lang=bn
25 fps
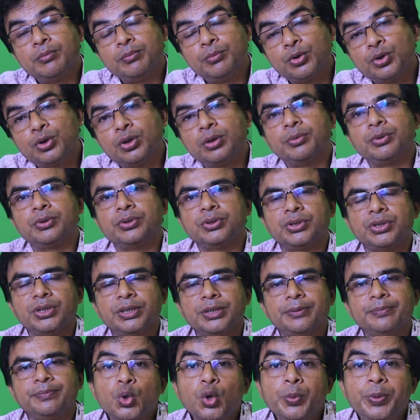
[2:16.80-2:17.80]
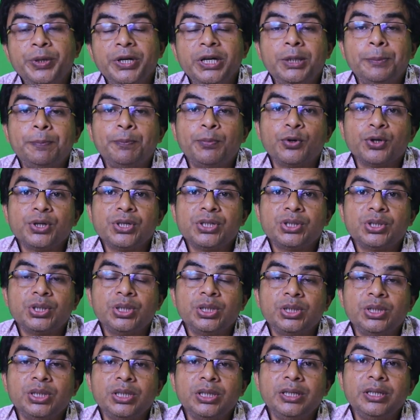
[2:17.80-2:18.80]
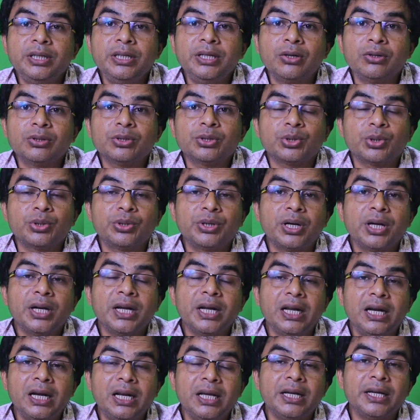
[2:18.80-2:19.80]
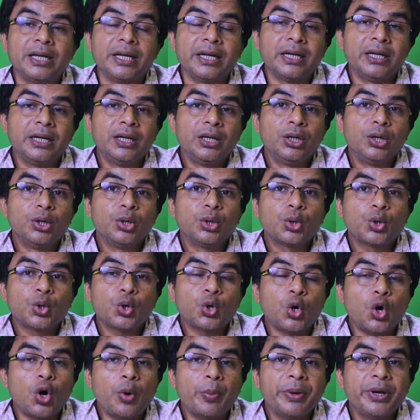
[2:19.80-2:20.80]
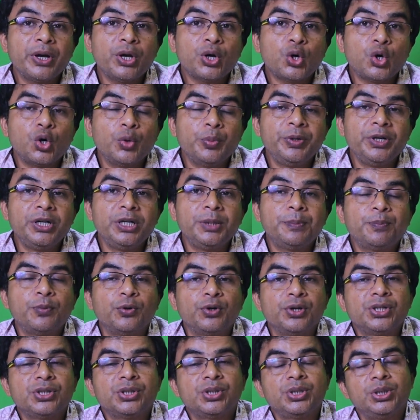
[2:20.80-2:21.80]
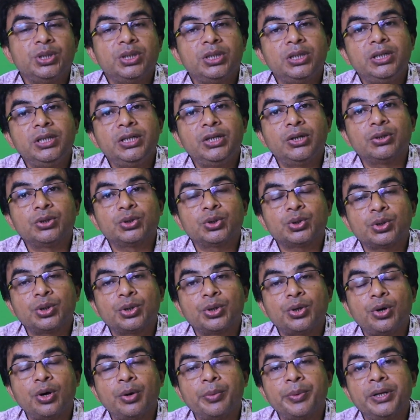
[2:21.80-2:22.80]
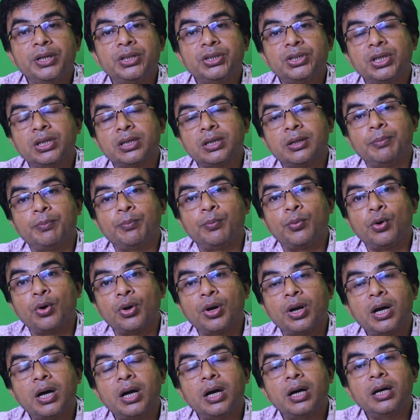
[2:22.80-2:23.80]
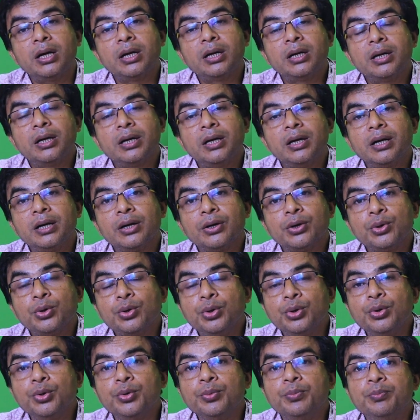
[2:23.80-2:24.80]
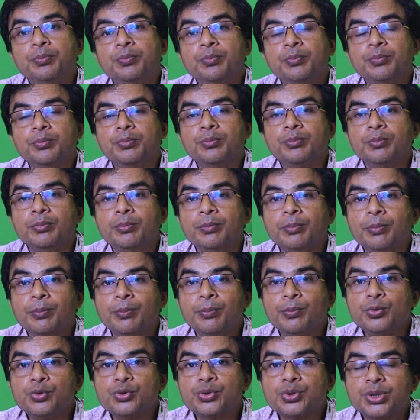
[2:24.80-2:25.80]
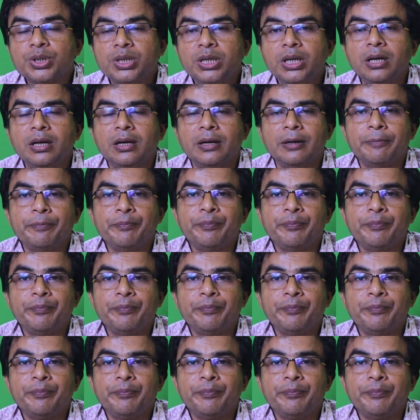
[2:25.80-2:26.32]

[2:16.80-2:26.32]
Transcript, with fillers: মুখ্যমন্ত্রী কোভিড পরিস্থিতি নিয়ন্ত্রণে এলে কবে কোভিড পরিস্থিতি নিয়ন্ত্রণ হবে সেটা বলা খুব মুশকিল